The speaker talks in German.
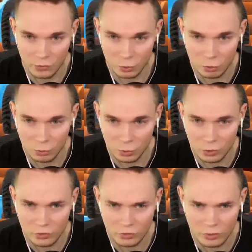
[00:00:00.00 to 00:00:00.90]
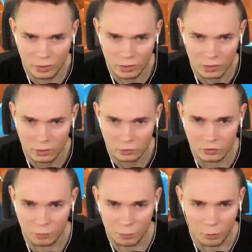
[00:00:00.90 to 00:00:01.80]
Solo-Modus
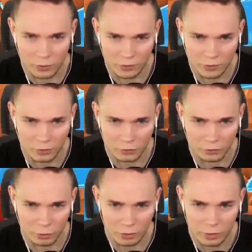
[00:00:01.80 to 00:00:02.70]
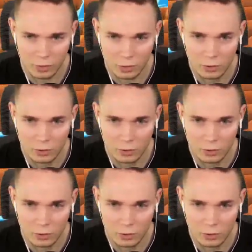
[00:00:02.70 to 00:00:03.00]
und spawnt jetzt hier nicht neu.